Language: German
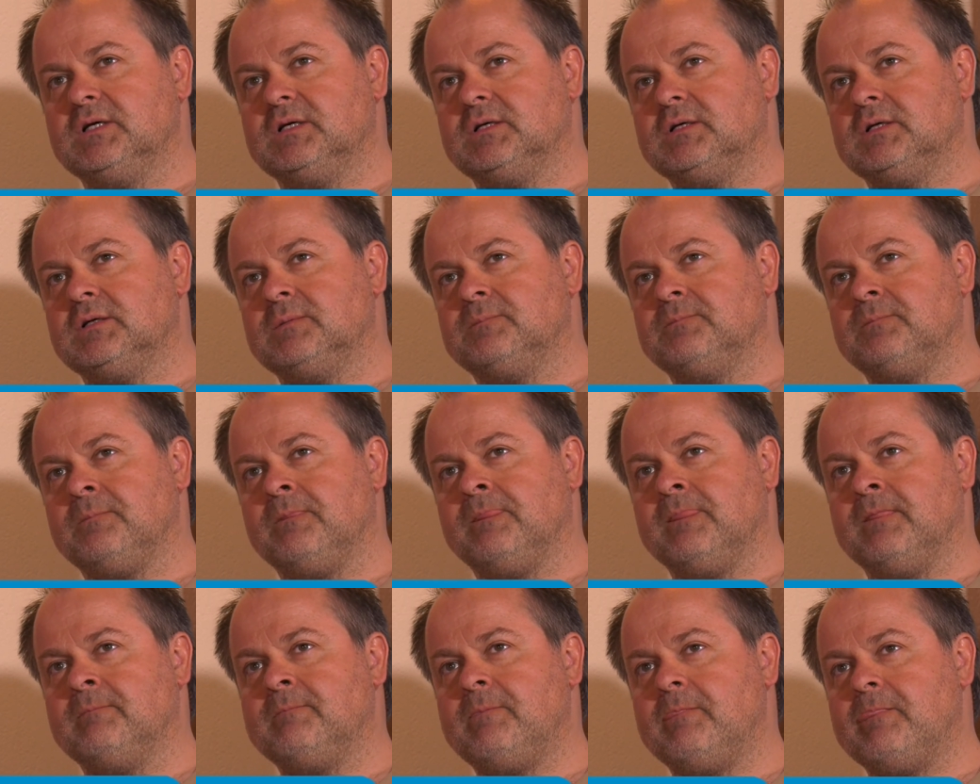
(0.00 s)

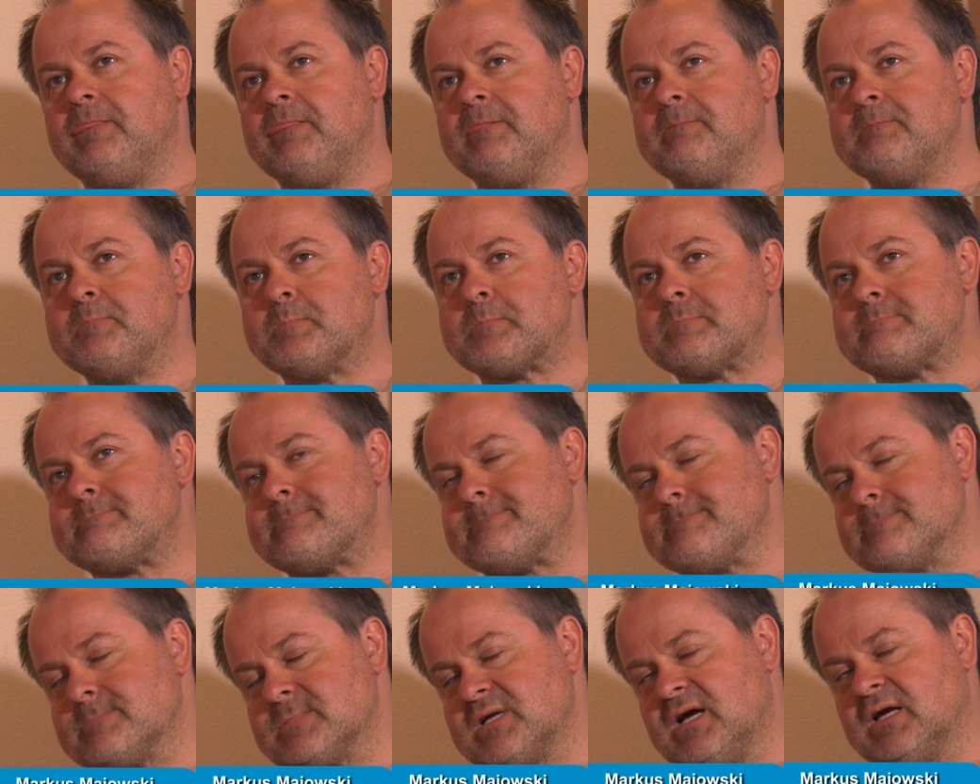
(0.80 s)
Ähm,
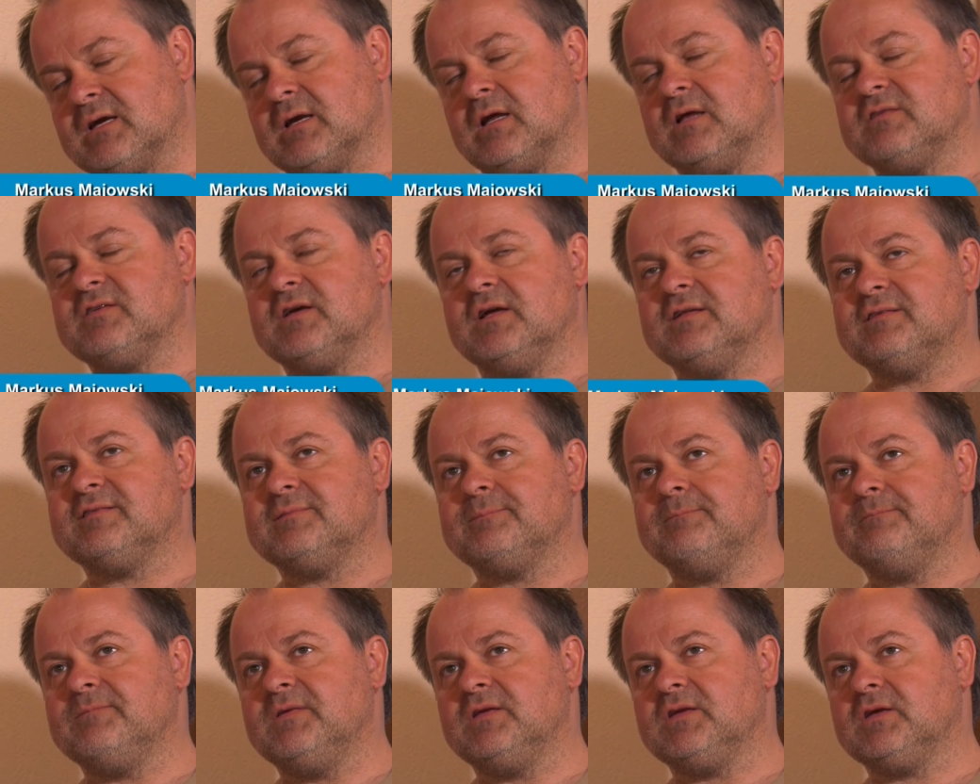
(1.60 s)

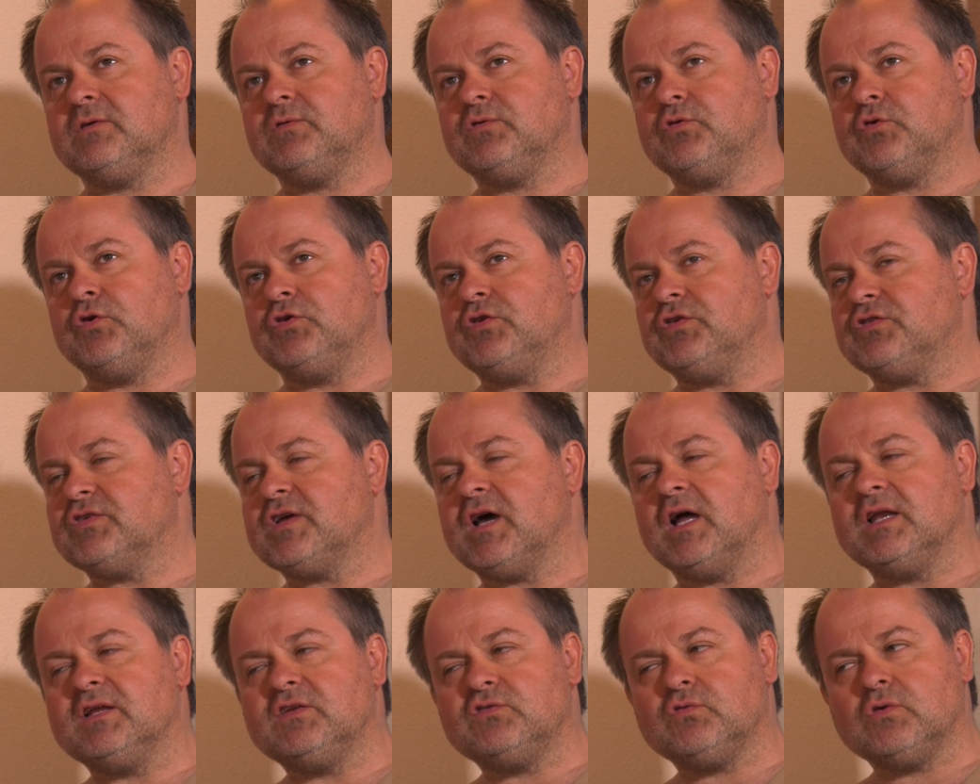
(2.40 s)
andererseits, ich könnte es
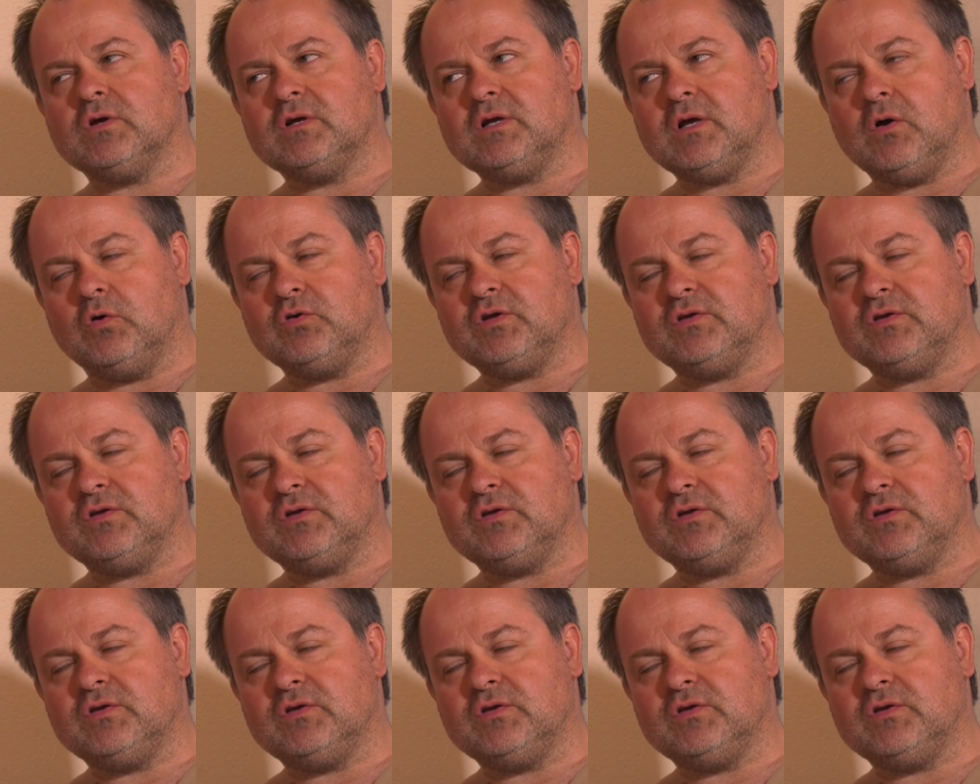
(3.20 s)
gar nicht so genau